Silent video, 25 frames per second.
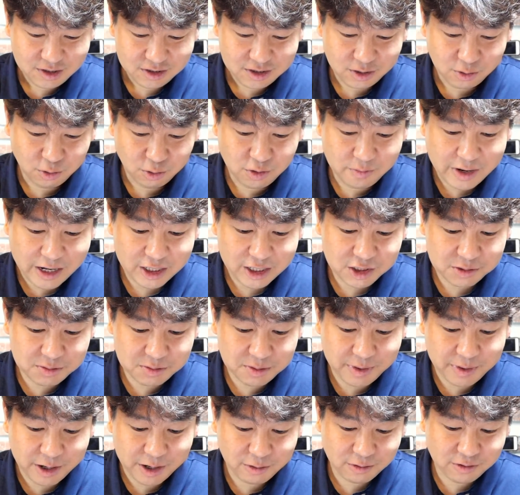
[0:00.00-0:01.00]
자, 오늘
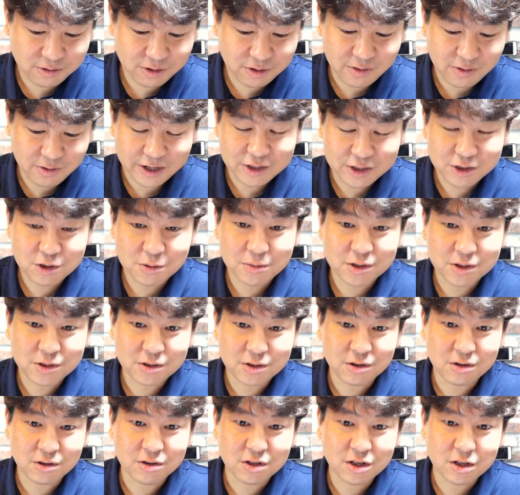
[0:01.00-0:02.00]
말씀은 바로 그런
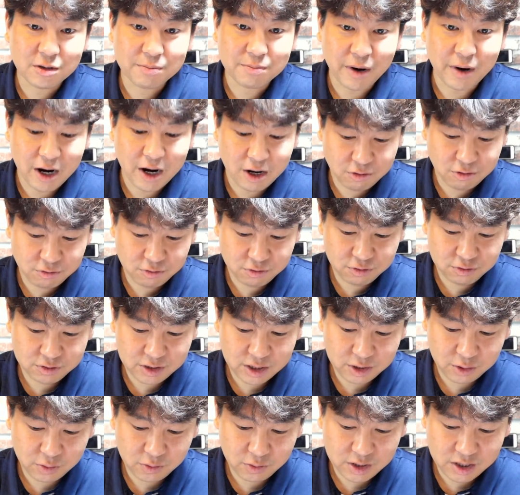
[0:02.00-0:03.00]
관점에서 이 바울
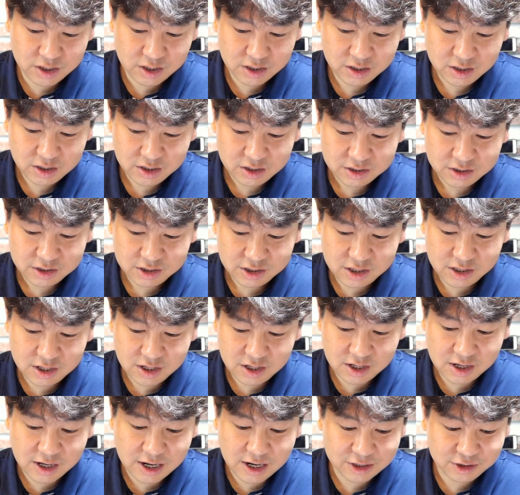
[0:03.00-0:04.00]
사도와
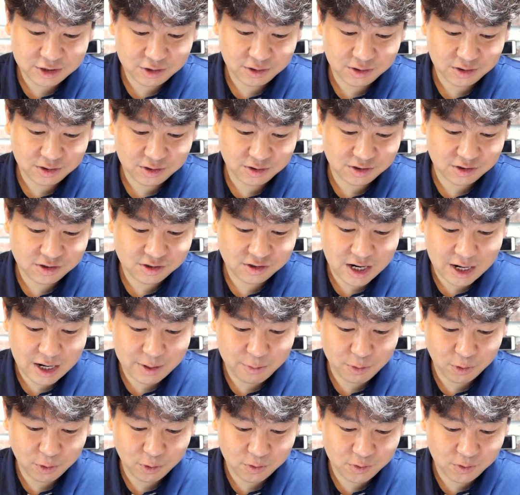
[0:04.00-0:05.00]
신라가 갇혀있던 그
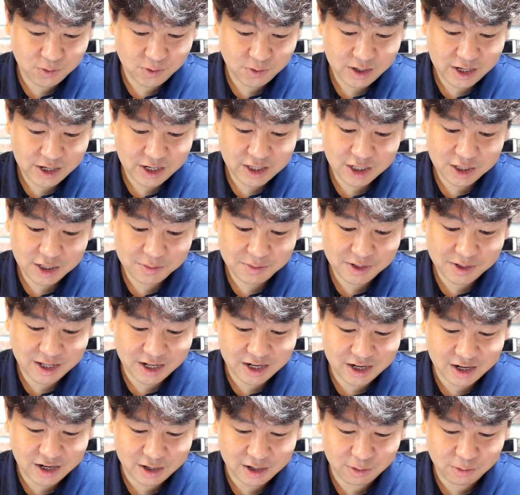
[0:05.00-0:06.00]
감옥도 하나님의
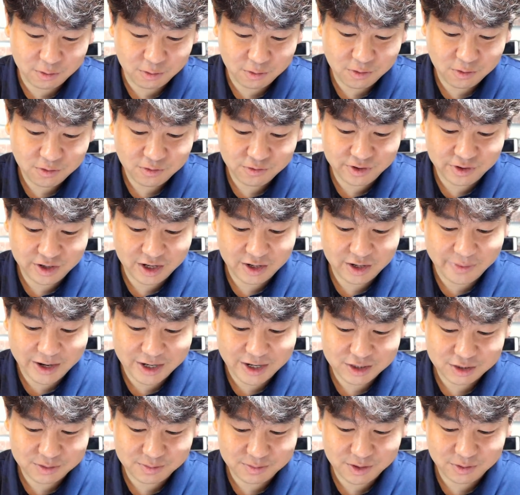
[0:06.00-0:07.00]
나라라고 우리에게
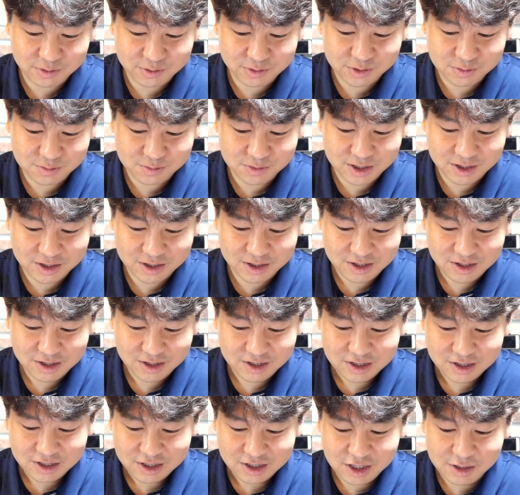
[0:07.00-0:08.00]
말씀하고 있습니다.
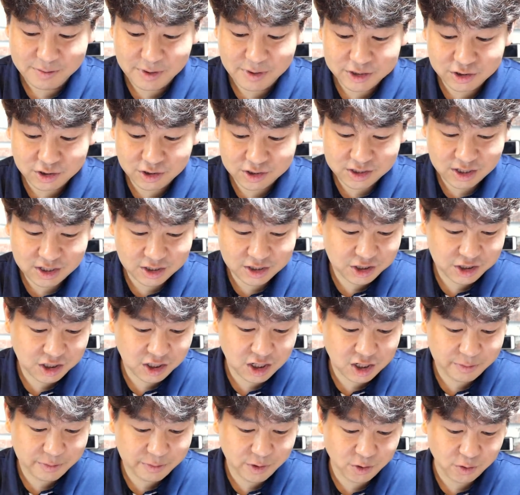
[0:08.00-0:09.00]
일반적인
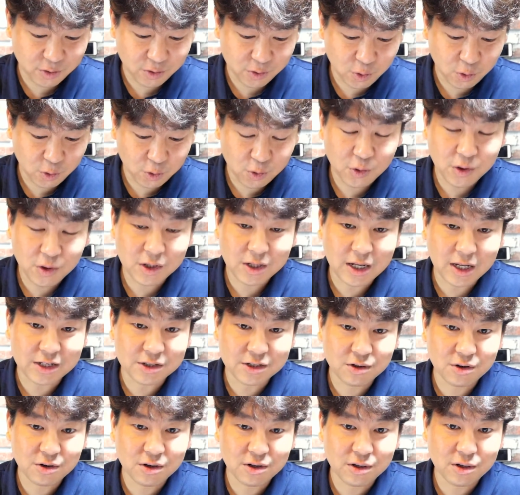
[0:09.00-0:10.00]
상식이라면 고통이
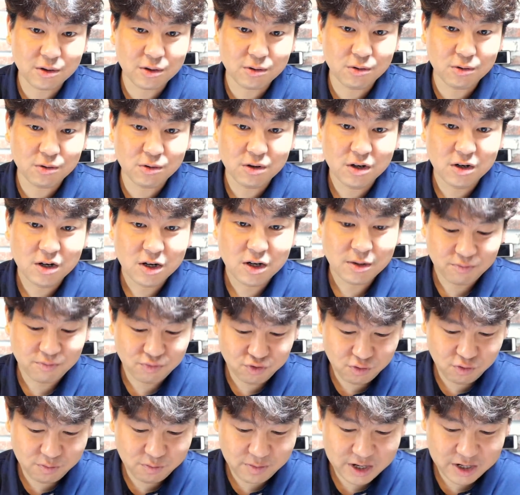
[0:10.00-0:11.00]
다스려야 되고
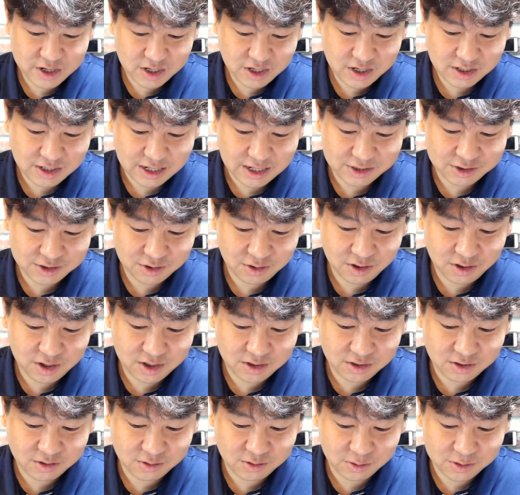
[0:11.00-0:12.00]
불만이 다스려야
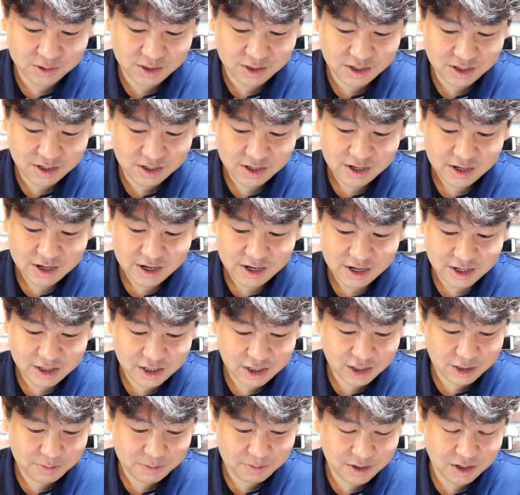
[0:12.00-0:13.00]
하는 그곳에
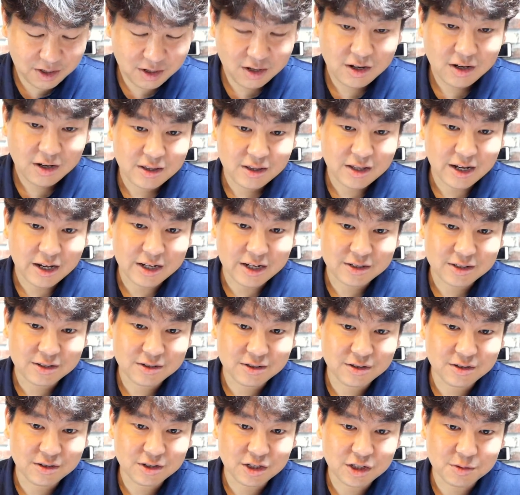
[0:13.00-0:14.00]
하나님의
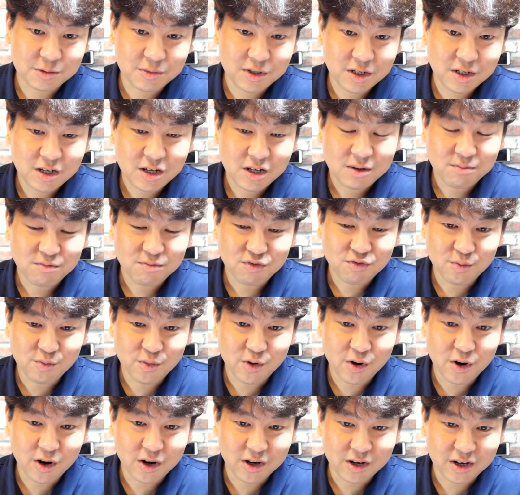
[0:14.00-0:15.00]
다스리심이
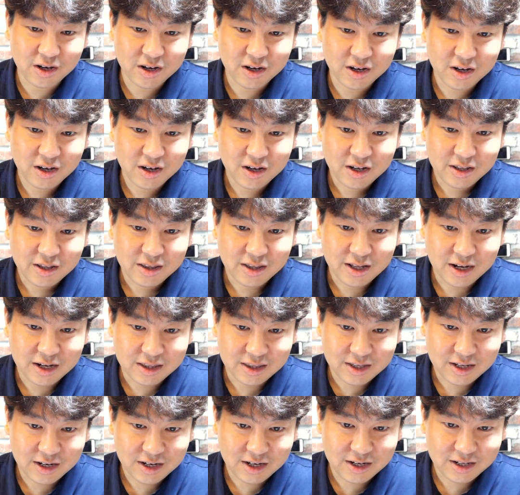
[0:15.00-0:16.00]
분명하게
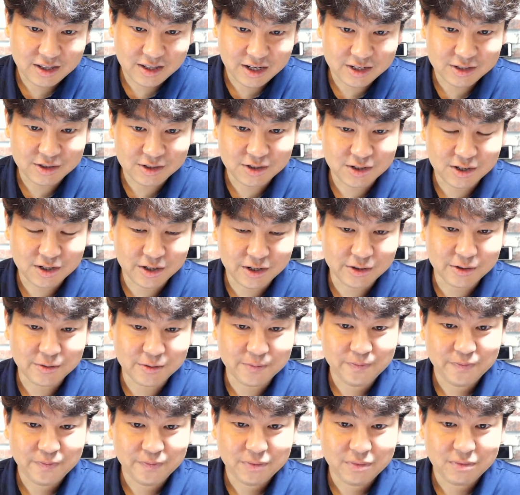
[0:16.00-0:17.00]
나타났으니까요.
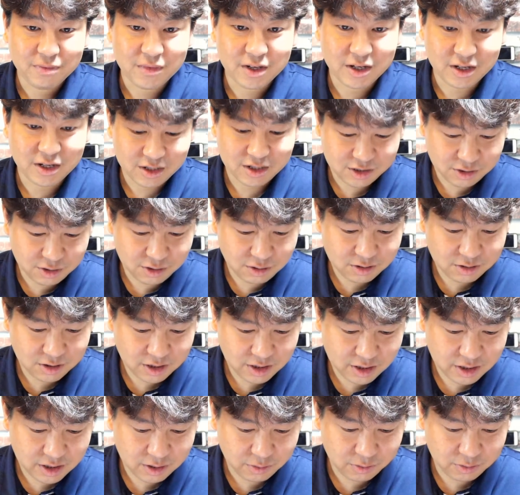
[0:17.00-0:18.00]
네,
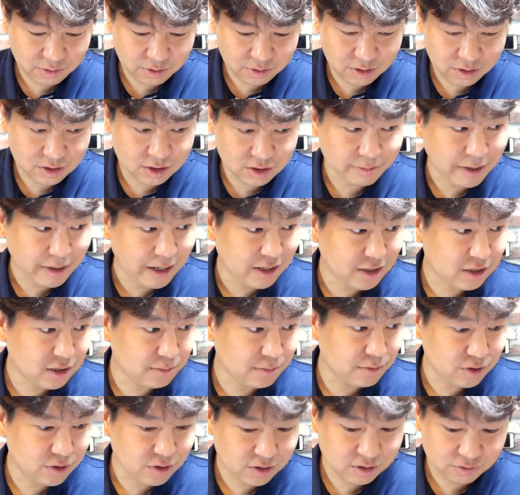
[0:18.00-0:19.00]
그렇게 오늘 이제
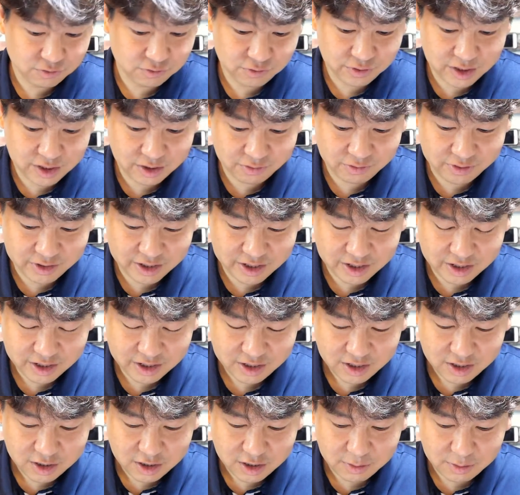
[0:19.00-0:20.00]
말씀을 우리 가운데
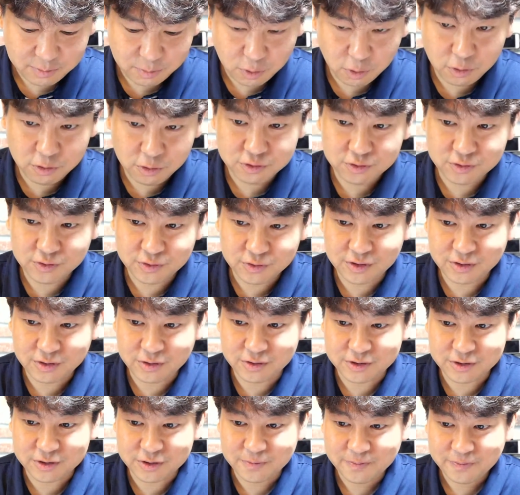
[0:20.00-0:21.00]
어, 보여주고 있는
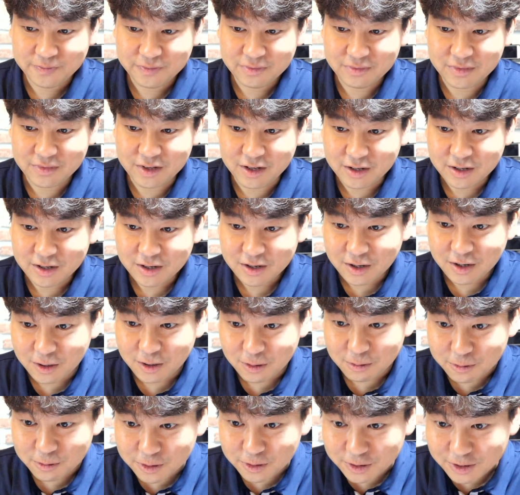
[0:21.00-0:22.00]
거죠.
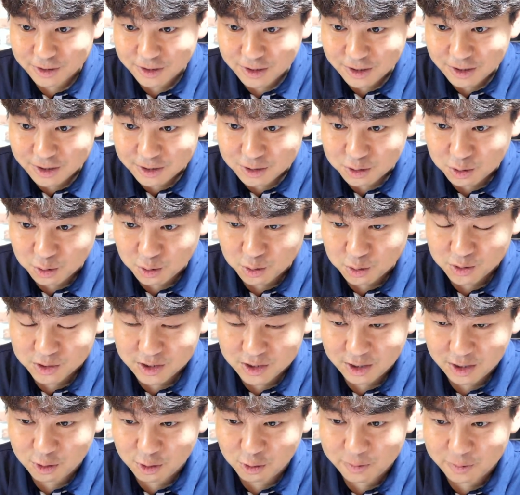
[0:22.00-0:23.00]
어, 우리
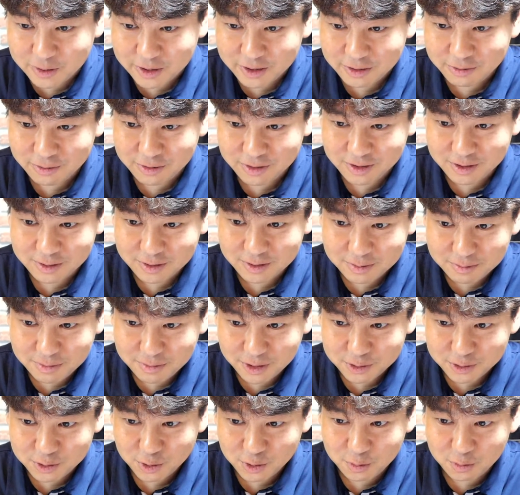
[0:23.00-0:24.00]
전도서닷컴에 우리
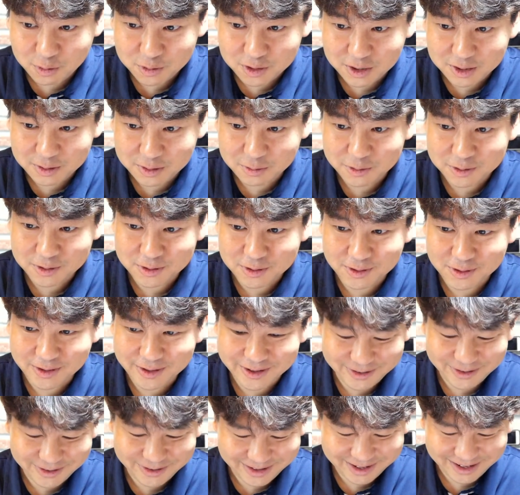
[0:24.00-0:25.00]
박정현 목사님
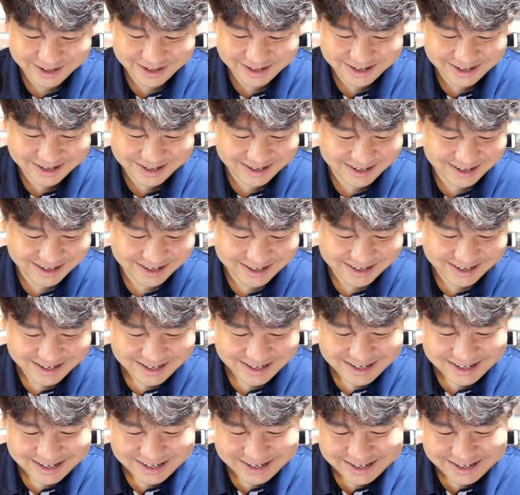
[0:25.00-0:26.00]
오셨네요 네.